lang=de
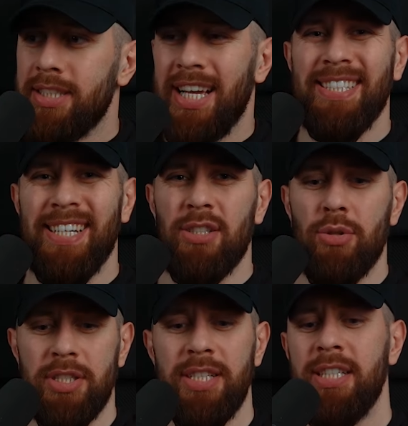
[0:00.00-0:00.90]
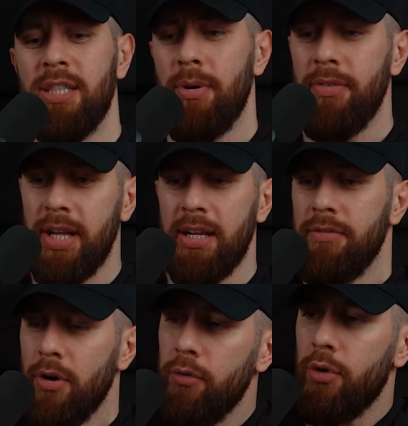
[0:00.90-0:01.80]
Das heißt also, das nächste Mal, wenn eine
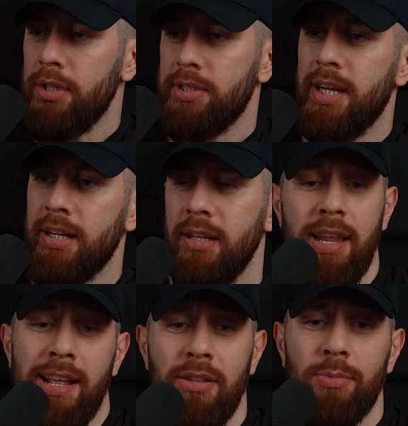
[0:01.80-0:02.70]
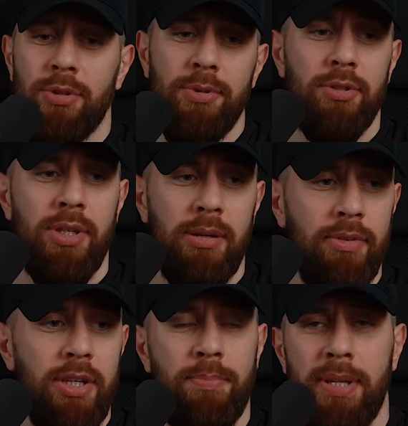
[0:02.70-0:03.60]
Frau vor dir sagt, nein, du musst mich so nehmen,
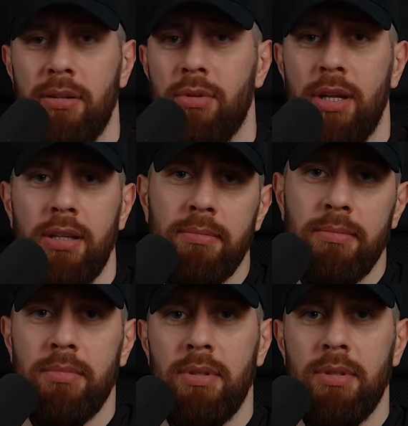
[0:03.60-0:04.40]
wie ich bin, oder hm,